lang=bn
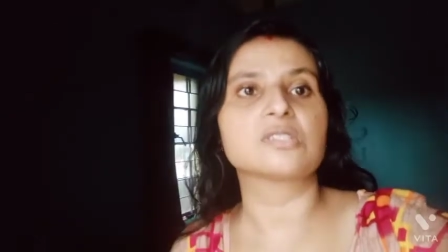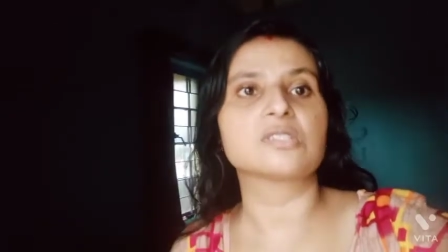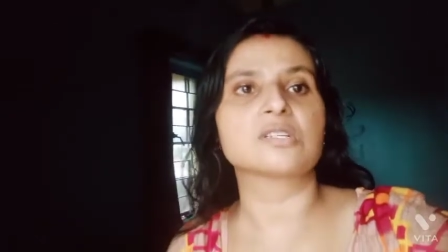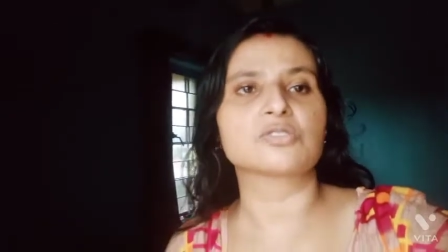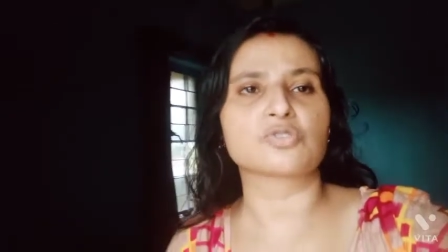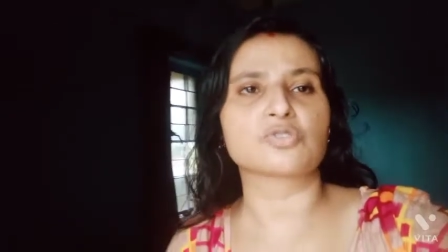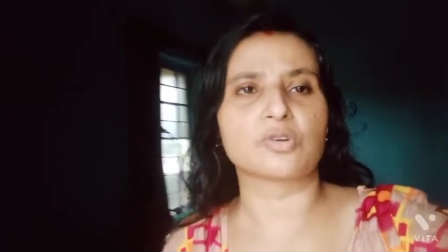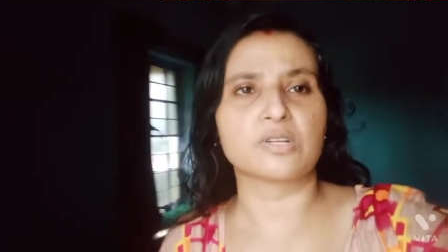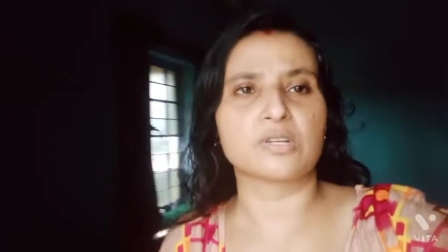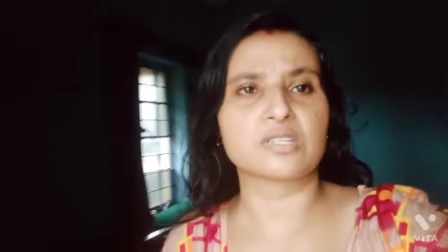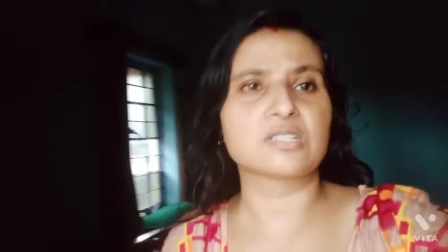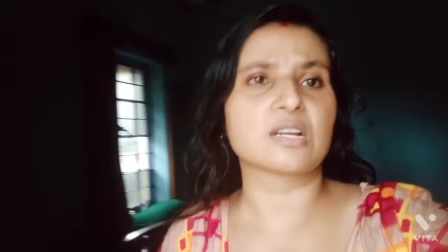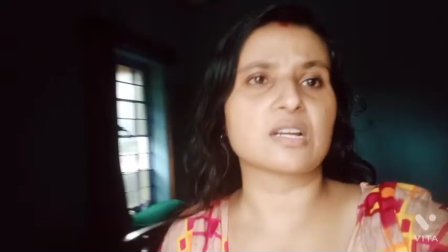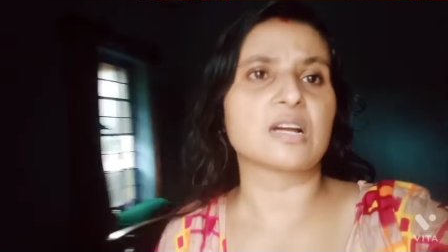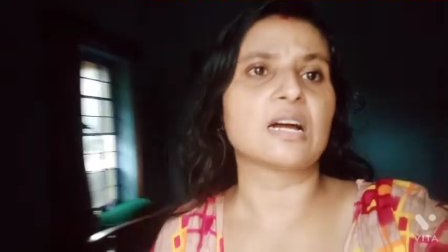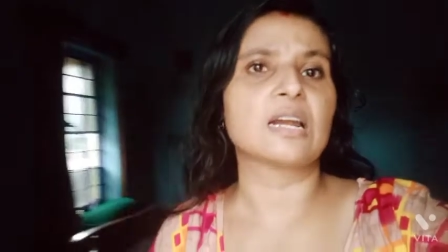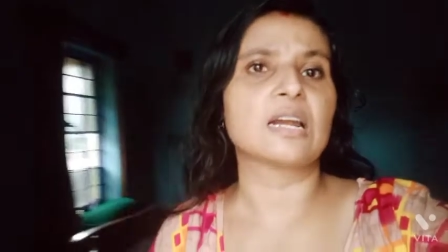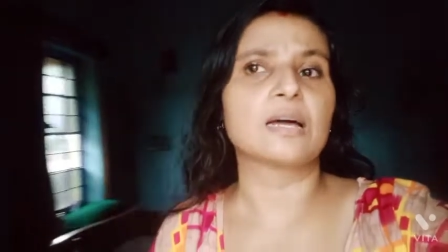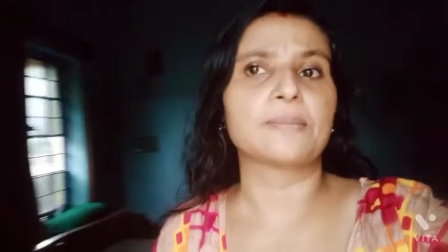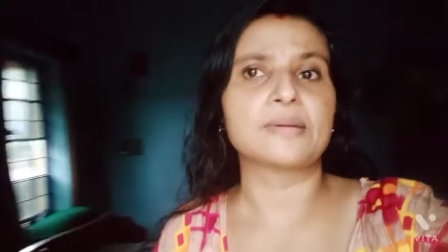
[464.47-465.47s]
শরীরটা
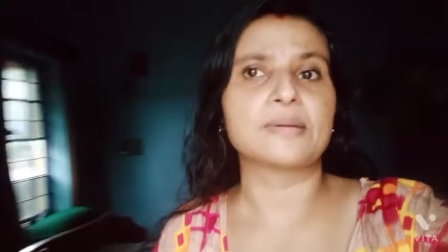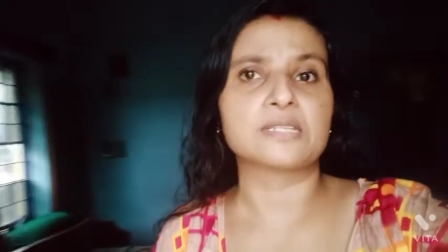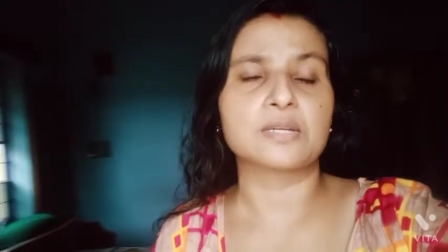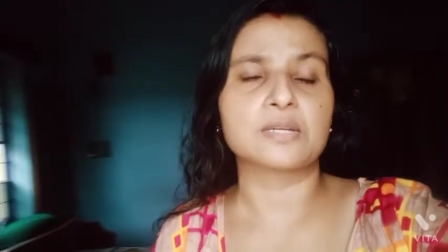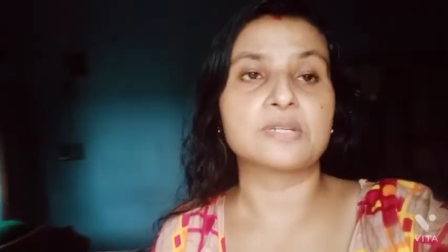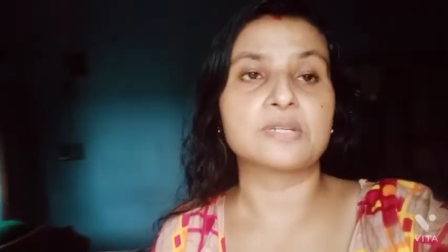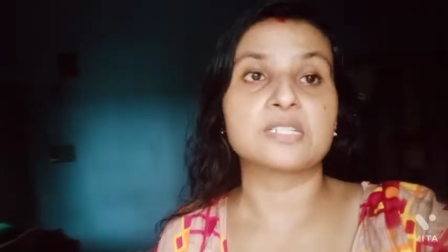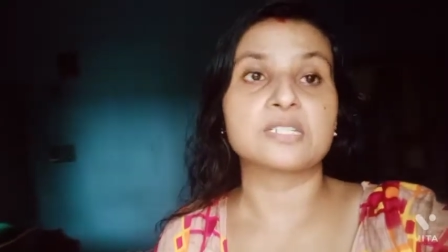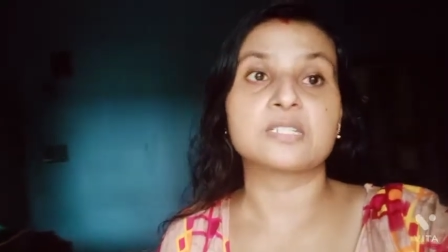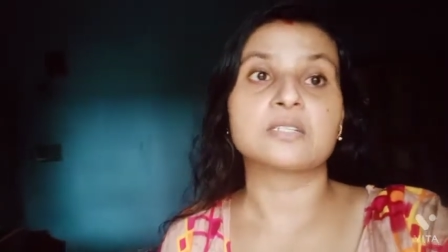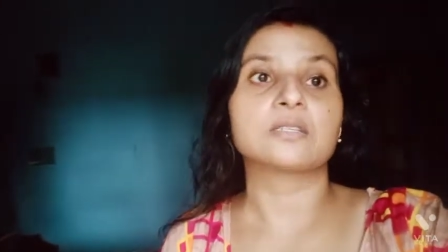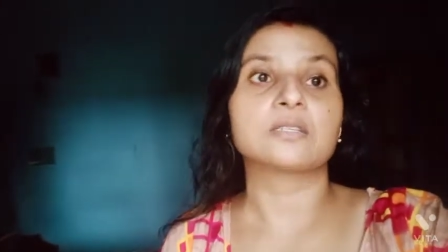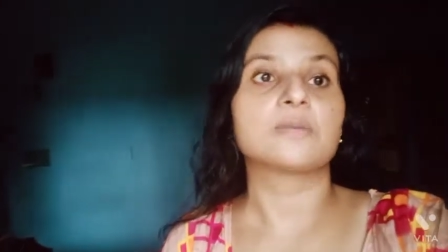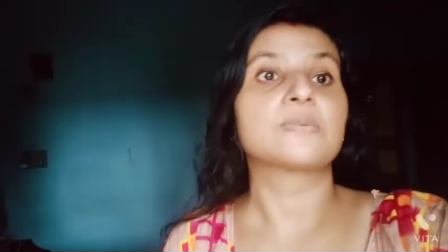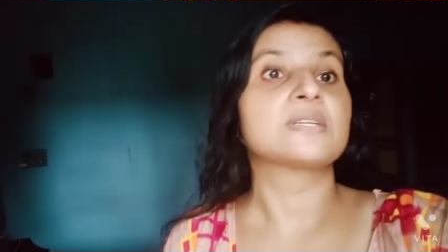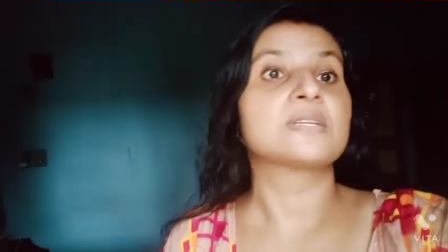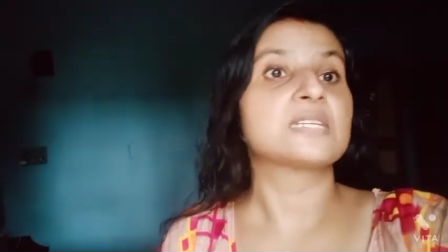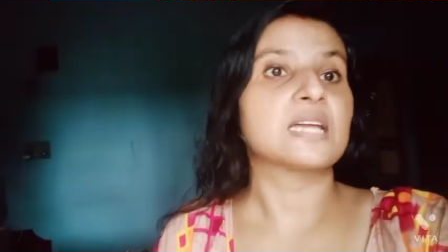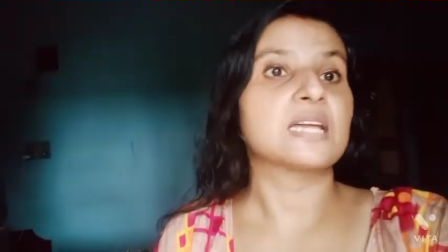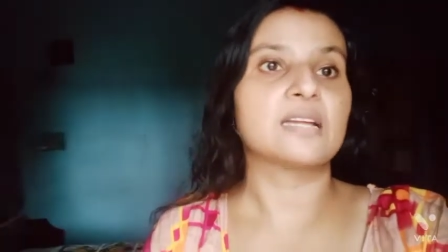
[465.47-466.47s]
খারাপ আছে বৃষ্টিতে
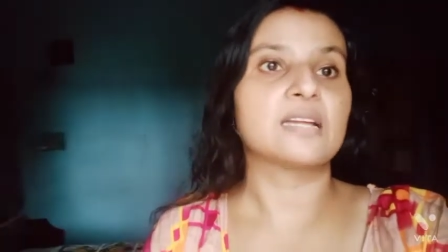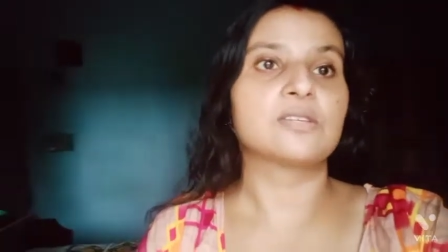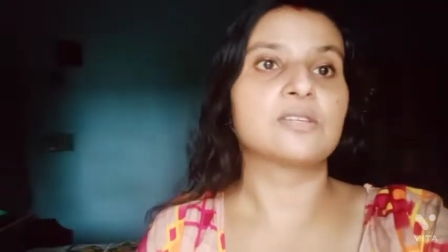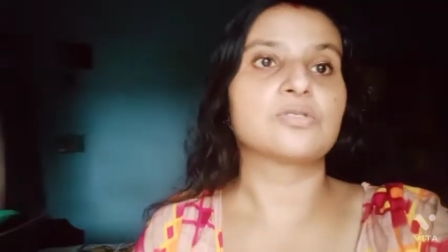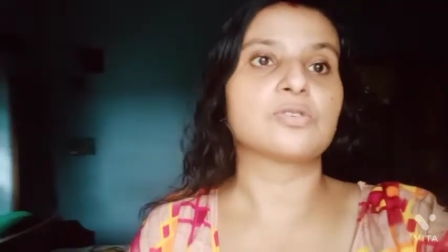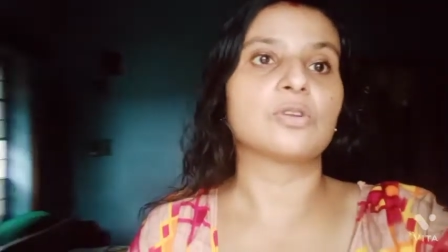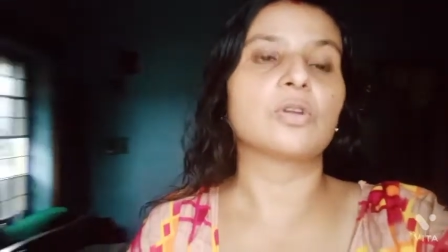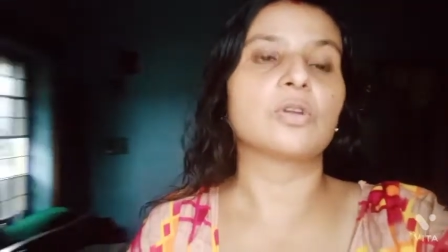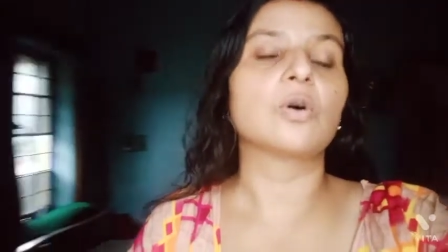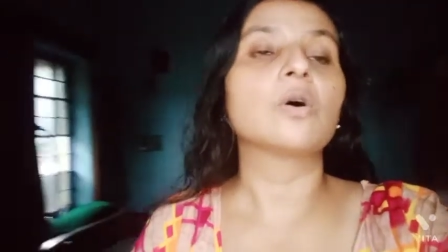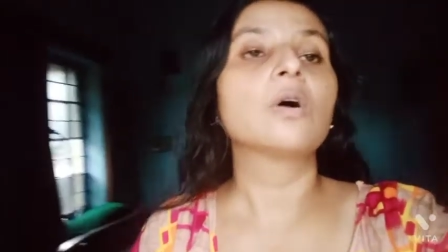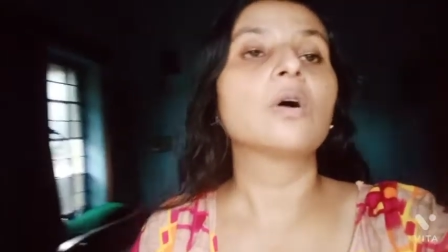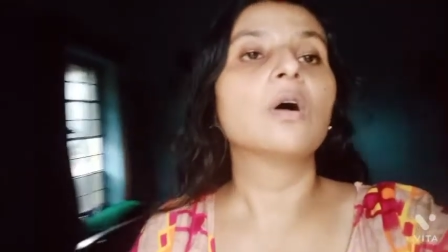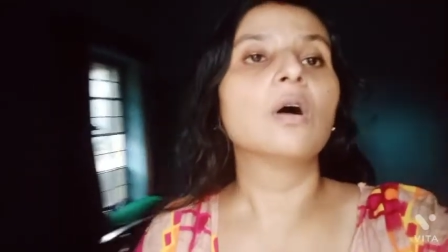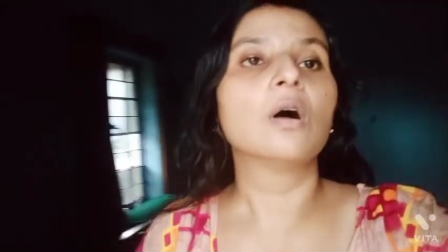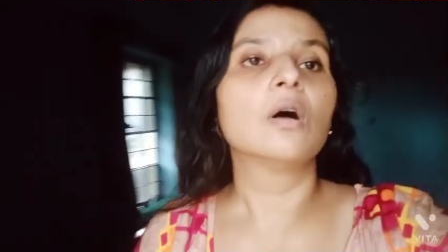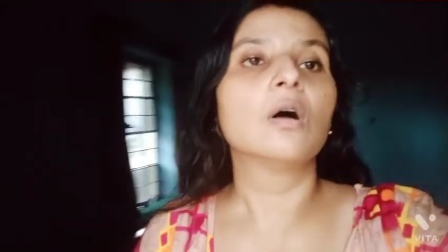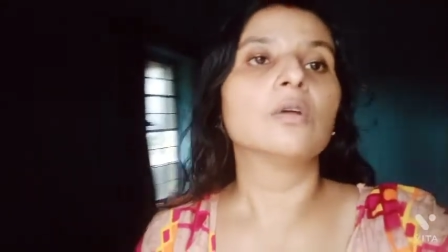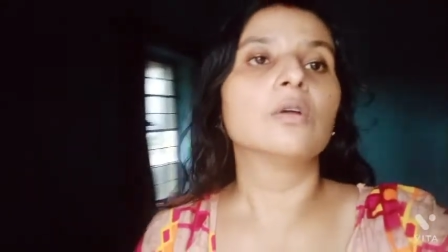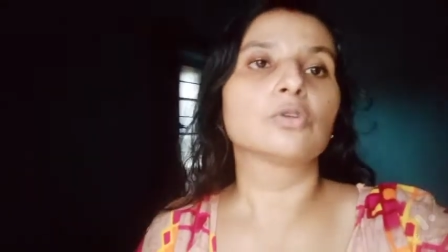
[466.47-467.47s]
ভিজে গিয়েছিল
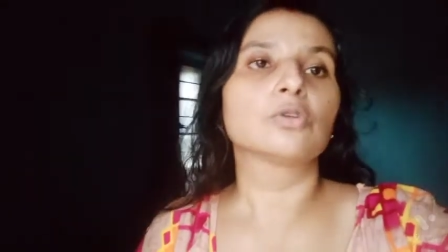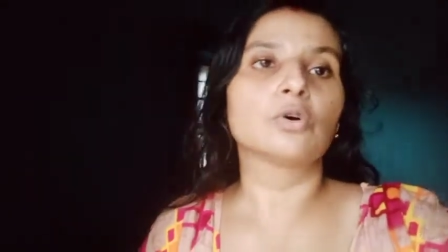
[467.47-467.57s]
তো